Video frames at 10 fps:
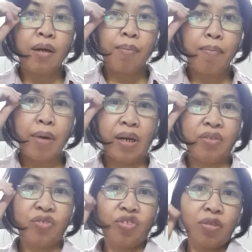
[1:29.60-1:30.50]

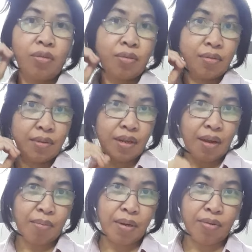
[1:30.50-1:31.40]
Batch
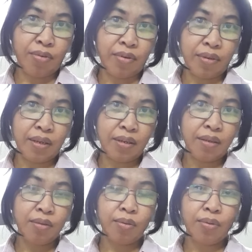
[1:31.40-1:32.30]
namin noon
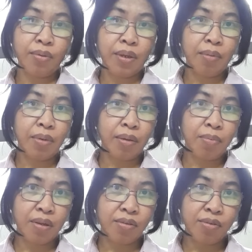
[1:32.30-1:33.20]
dito. Yung mga
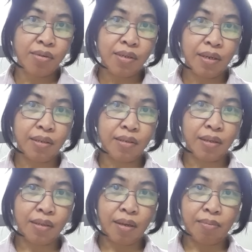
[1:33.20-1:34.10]
picture dyan
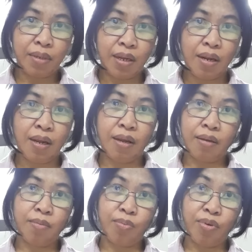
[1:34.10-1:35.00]
sa thumbnail,
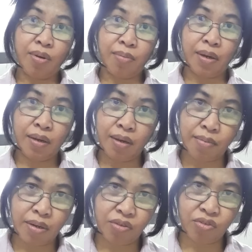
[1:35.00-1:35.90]
yan po ang mga
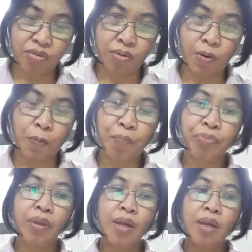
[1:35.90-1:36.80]
kabatch ko.
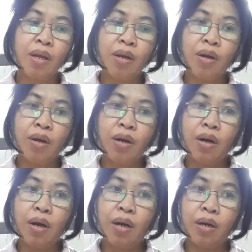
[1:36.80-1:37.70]

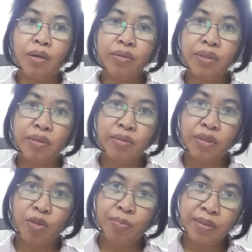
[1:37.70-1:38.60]
Ah,
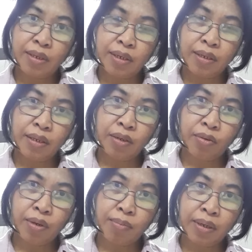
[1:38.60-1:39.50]
sino-sino uh, pa dyan ang hindi ko
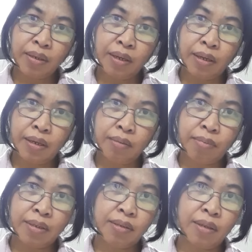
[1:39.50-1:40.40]
nabanggit,
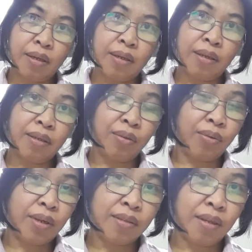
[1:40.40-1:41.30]
basta
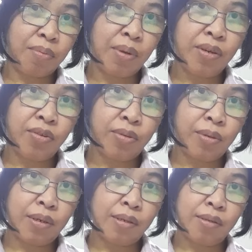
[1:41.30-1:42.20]
ang nasa
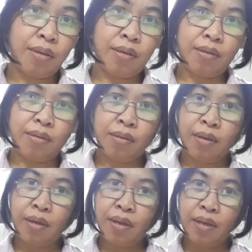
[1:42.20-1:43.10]
pictures is,
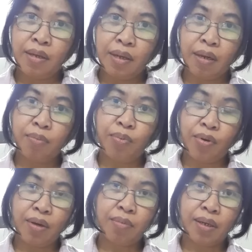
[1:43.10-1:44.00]
yan
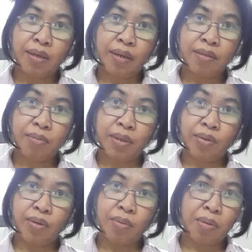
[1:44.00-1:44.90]
po ang mga
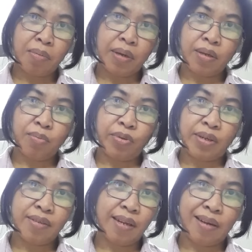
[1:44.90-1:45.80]
classmates na mga po
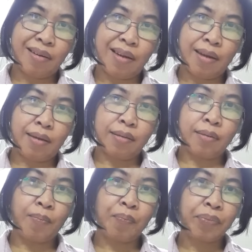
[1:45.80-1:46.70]
yan sila lahat.
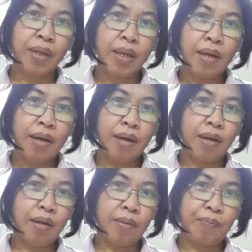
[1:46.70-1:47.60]

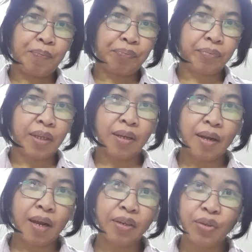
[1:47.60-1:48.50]
Um,
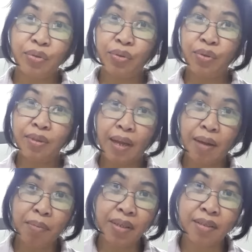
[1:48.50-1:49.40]
ang cute-cute
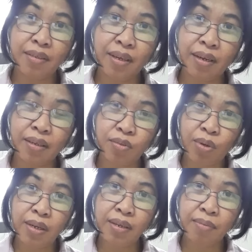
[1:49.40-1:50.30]
namin dyan.
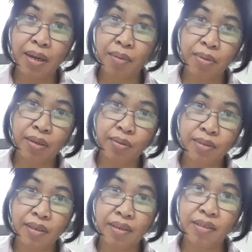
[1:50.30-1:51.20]
Actually, malapit ako
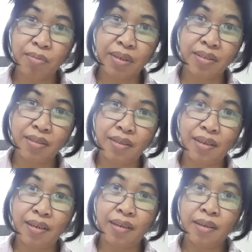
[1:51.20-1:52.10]
sa Christmas
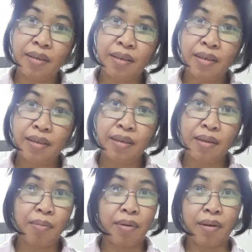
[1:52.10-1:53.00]
tree.
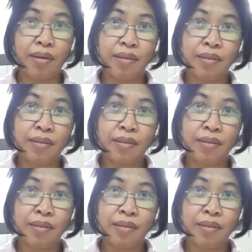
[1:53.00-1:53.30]
Diba?